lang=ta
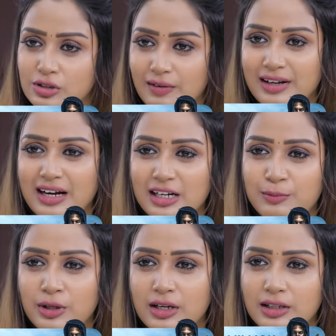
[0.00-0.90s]
சோ அவனை
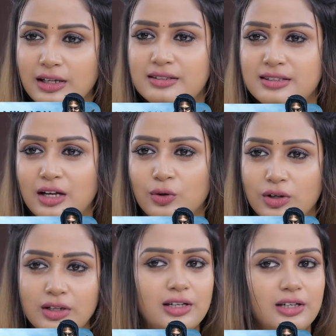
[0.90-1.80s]
கண்டுபிடிக்கிறது ஈஸியா
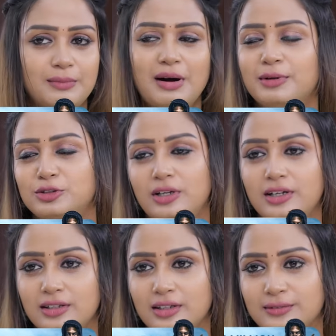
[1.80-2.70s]
இருந்துச்சுன்னு என் மாமா
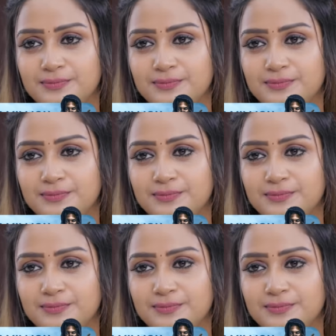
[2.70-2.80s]
சொல்லிட்டு